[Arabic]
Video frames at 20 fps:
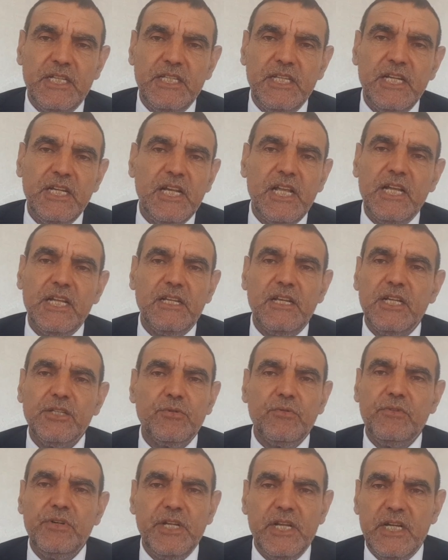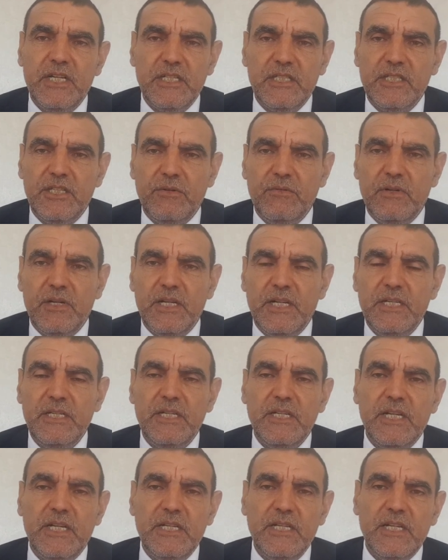هذه لا لا تغني عن الدواء
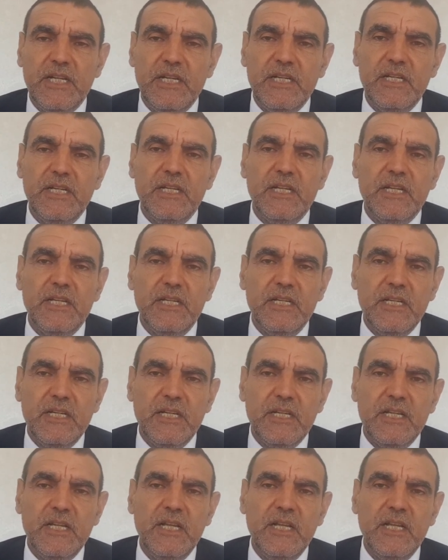أن أن أن, أن